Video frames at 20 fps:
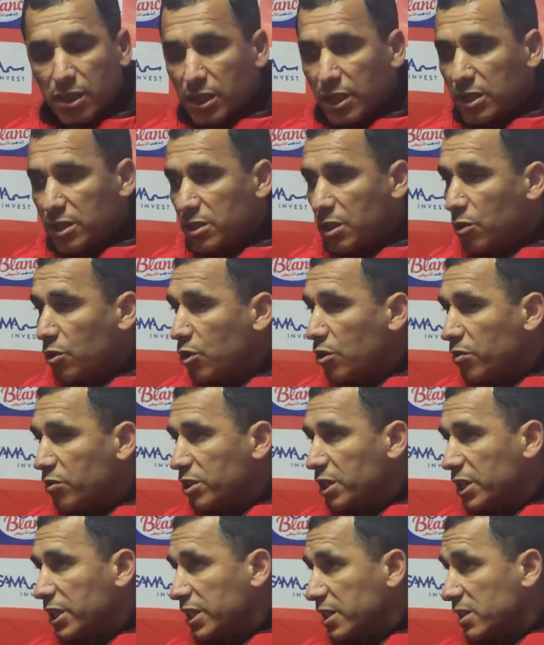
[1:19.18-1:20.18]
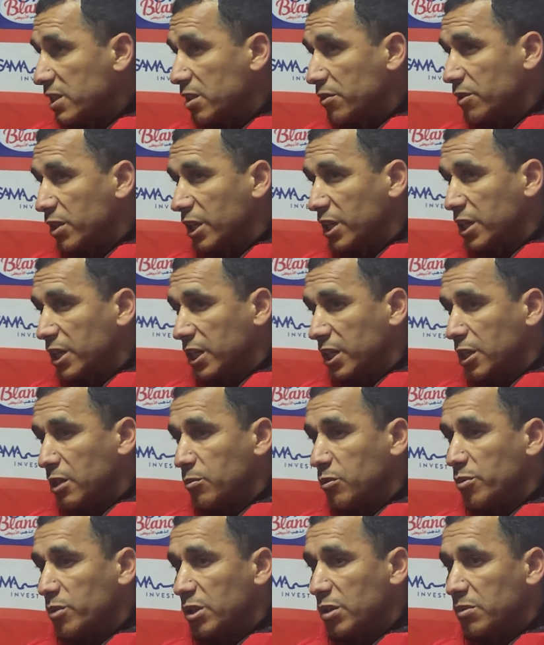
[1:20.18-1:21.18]
كان التوقف ديال كاس افريقيا كان
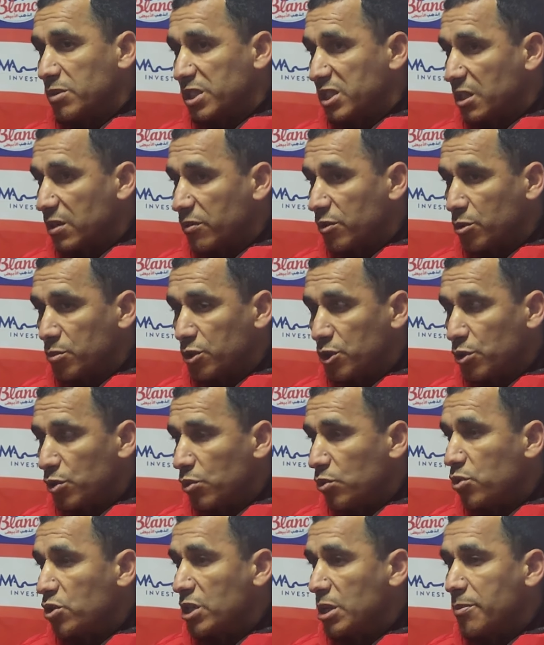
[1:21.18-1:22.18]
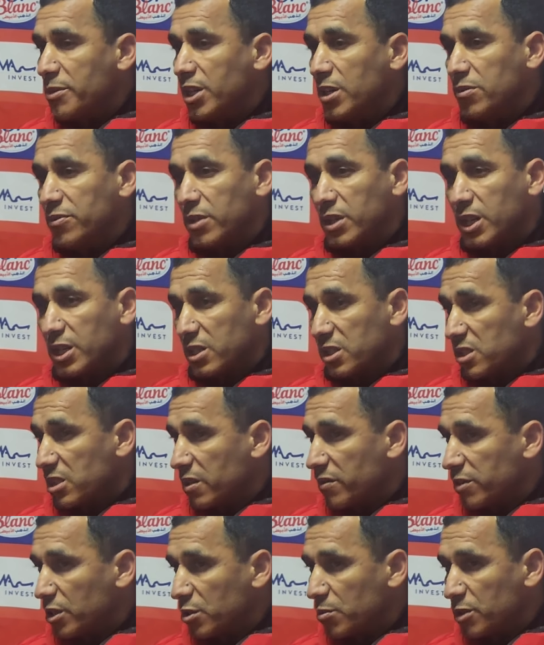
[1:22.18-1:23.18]
ممكن نستافدوا منه وجميع الفرق
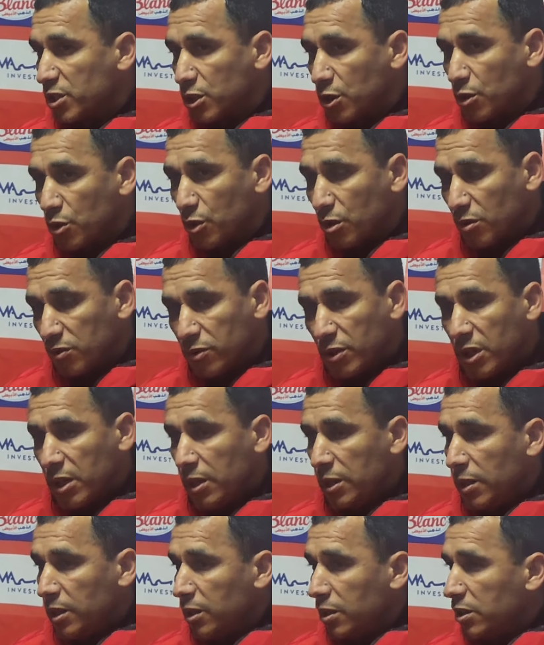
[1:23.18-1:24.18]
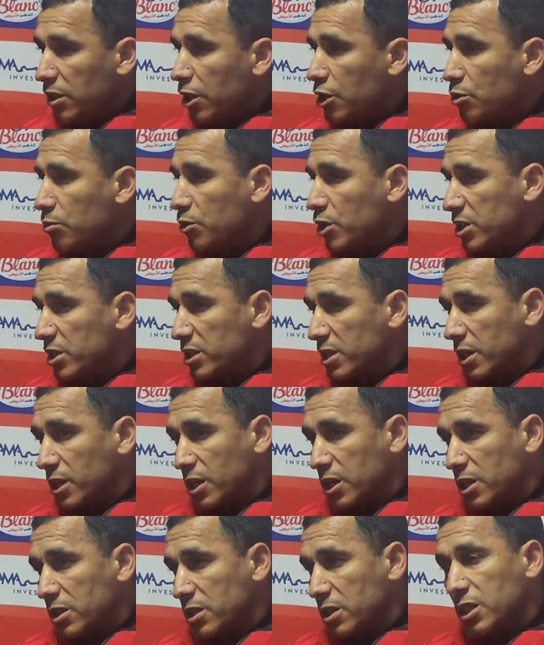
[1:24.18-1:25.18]
استفادت من التوقف داروا
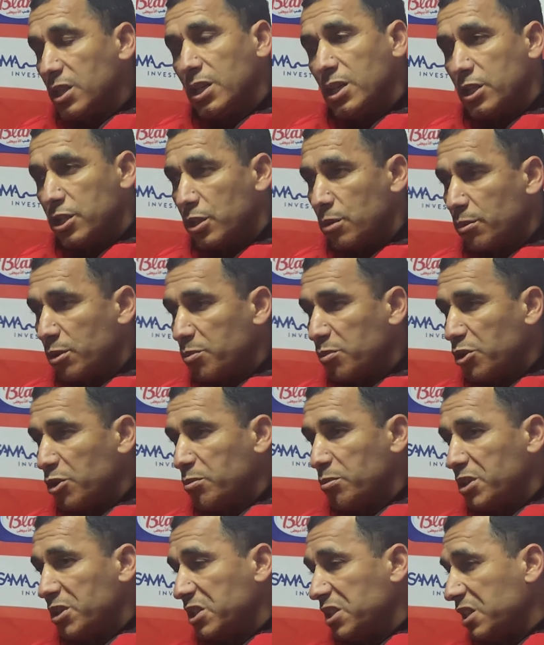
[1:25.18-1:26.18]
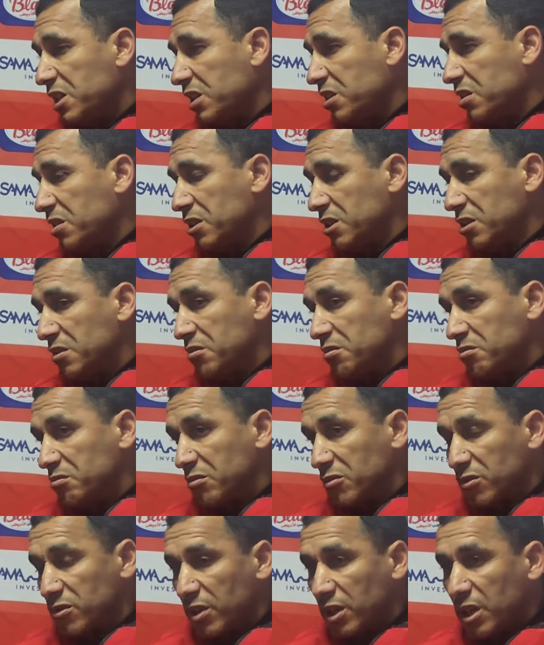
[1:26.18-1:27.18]
معسكرات الا شباب محمديه
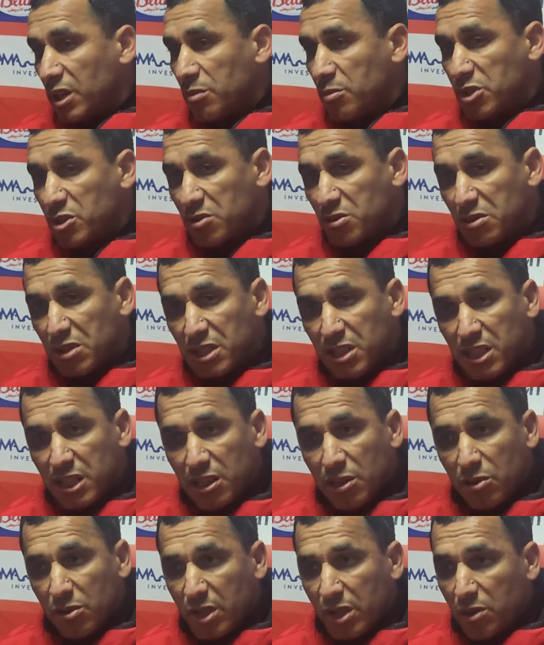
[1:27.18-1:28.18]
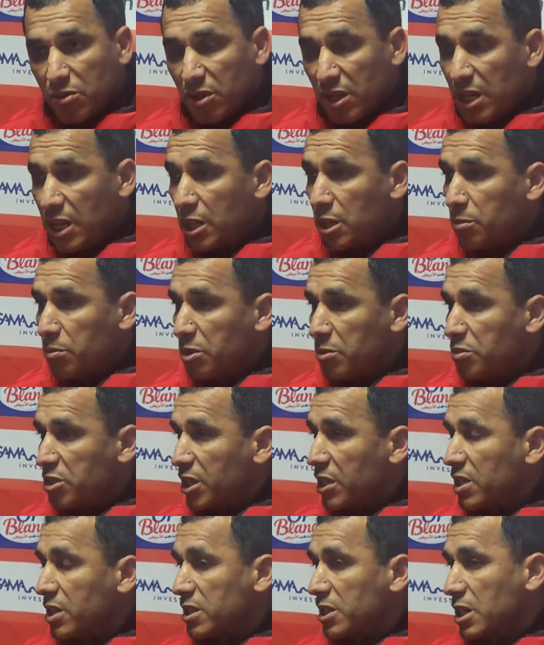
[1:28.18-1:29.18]
فالمسؤولين ديالو كانوا غائبين
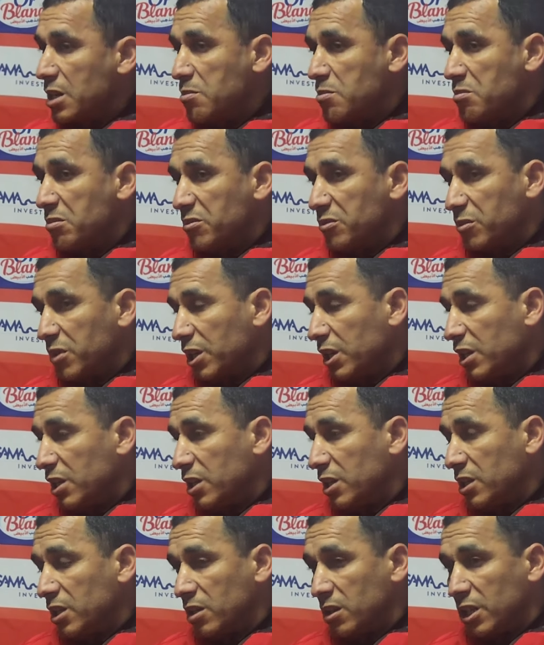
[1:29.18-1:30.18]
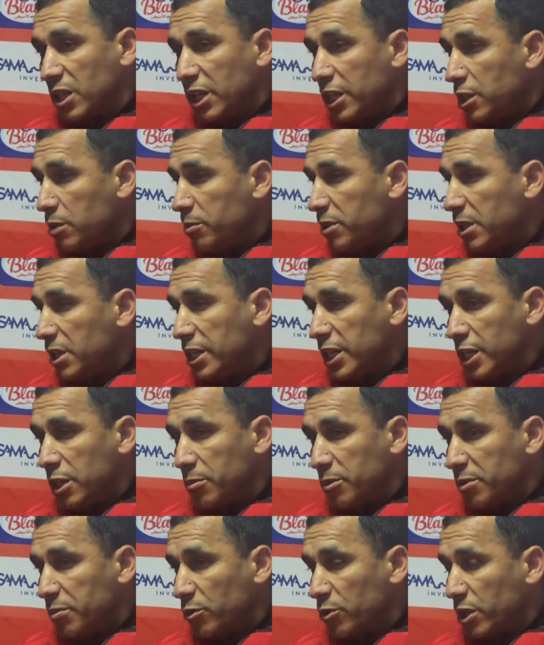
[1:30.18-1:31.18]
بشكل تام عن اللاعبين
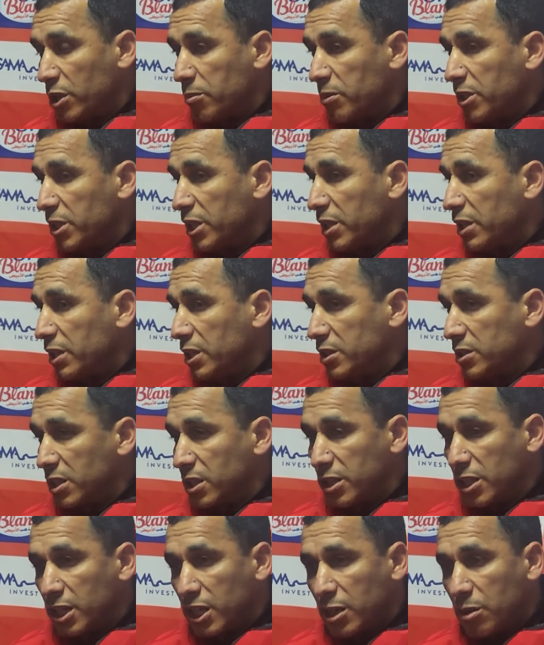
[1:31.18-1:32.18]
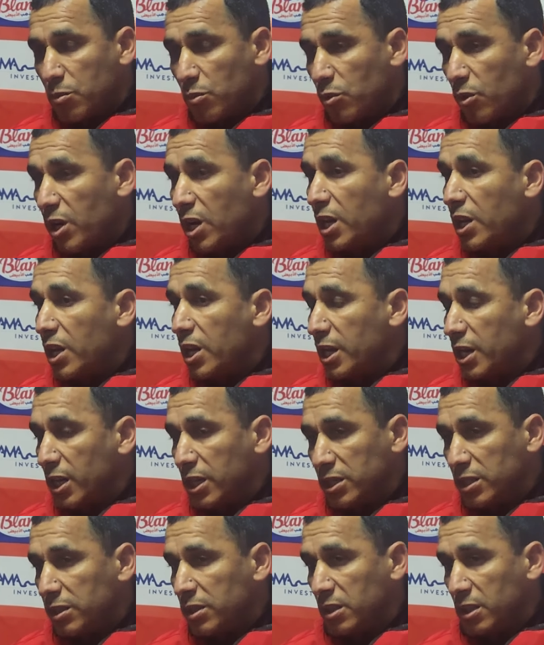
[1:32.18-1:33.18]
لاعبين مضربين عن التدريب ولا
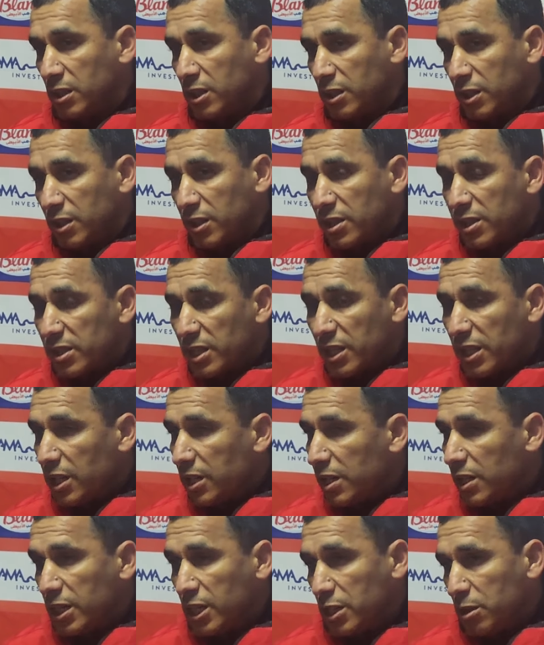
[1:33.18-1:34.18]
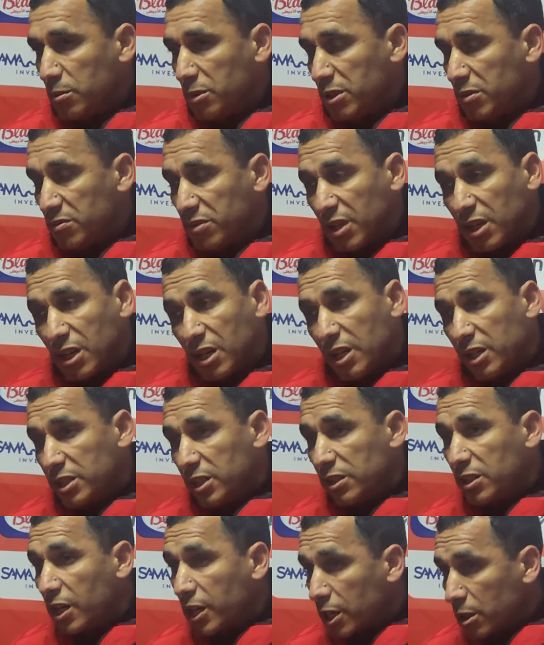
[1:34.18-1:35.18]
احد يسال عن اللاعبين فهذه
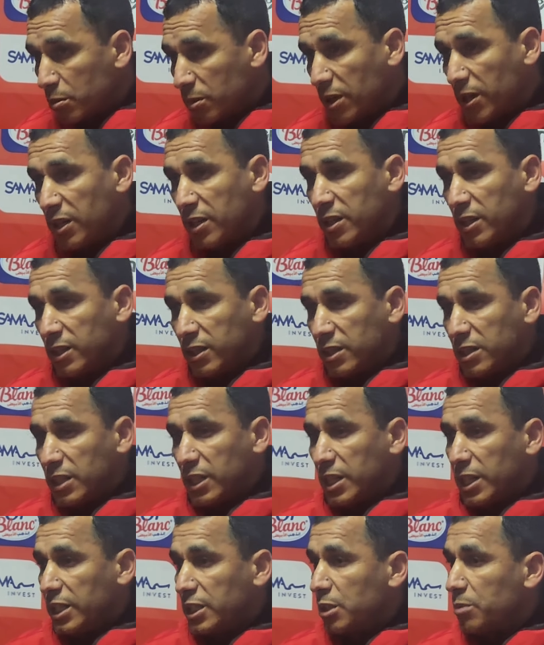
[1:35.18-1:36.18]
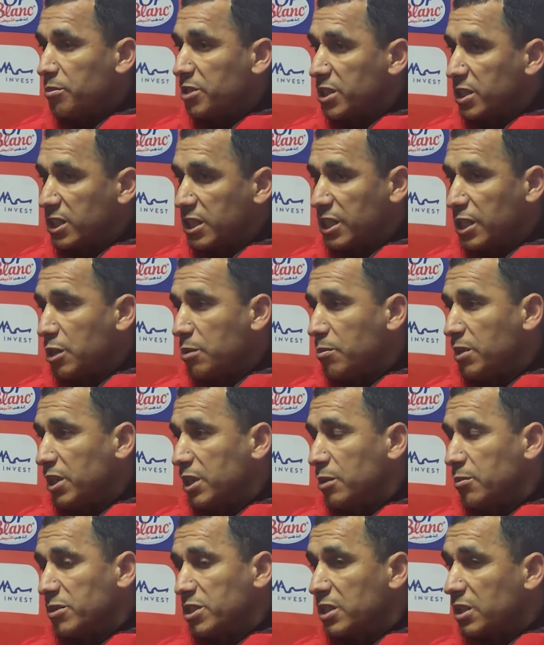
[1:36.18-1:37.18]
ضريبه ديال عدم التدريب
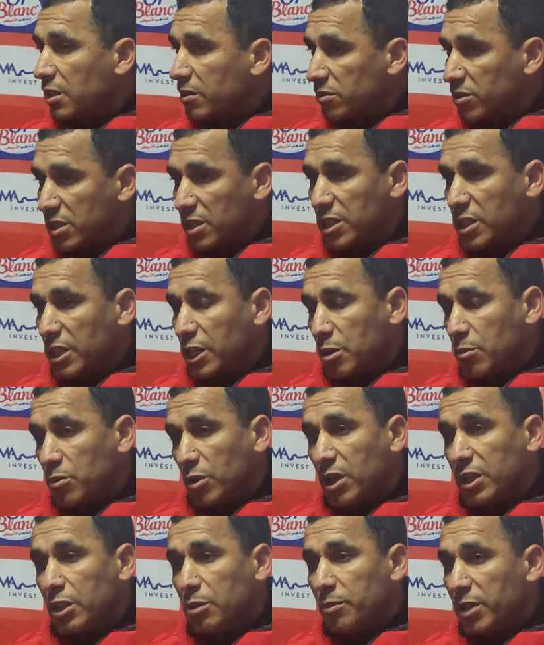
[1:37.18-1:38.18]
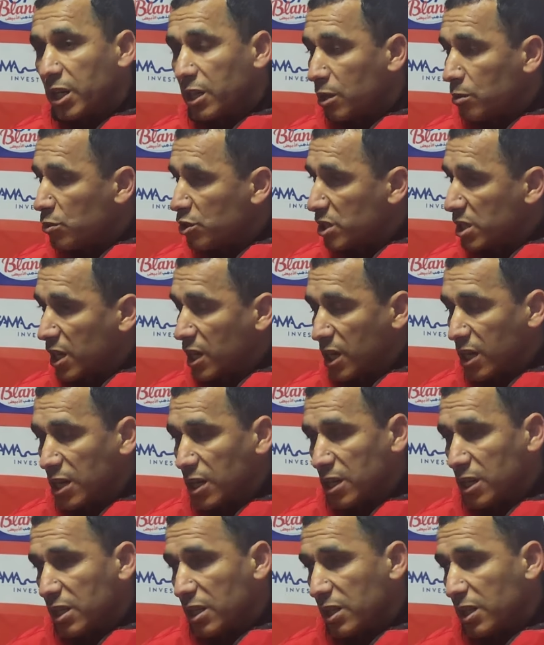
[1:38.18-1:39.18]
عدم انتظام التدريب عدم اخذ
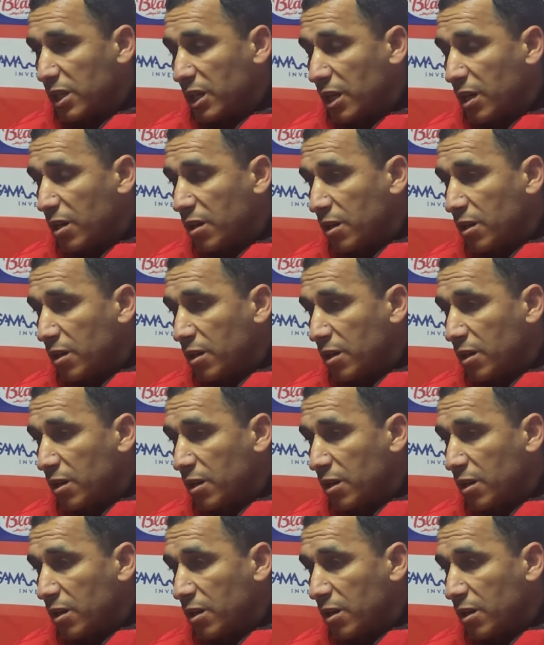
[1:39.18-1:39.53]
المستحقات لان